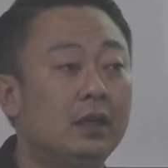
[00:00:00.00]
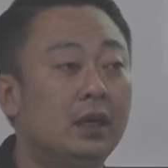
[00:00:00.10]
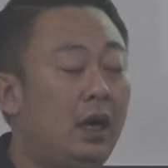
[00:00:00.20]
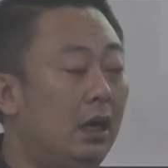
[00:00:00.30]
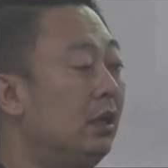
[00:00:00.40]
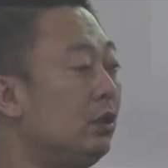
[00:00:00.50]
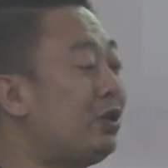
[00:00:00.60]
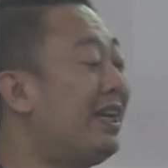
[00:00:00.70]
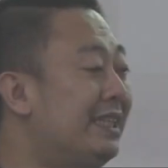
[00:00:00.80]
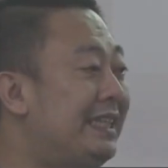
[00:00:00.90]
哦，
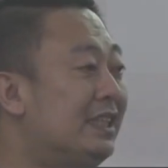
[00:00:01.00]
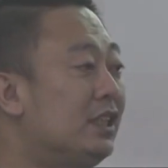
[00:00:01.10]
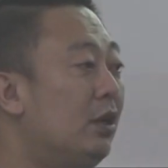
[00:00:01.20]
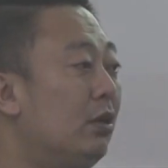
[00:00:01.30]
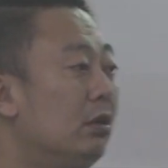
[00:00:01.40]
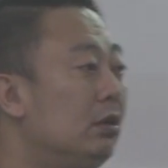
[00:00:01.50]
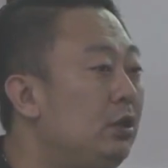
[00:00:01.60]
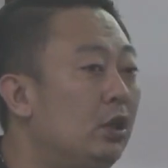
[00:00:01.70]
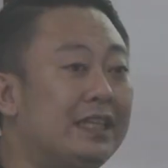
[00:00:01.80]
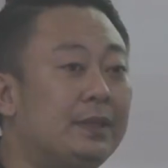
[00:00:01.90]
赚了钱之后
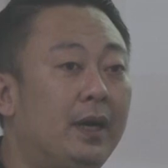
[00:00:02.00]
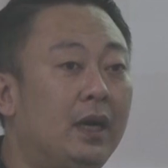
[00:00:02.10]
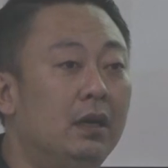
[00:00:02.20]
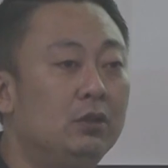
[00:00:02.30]
用在什么？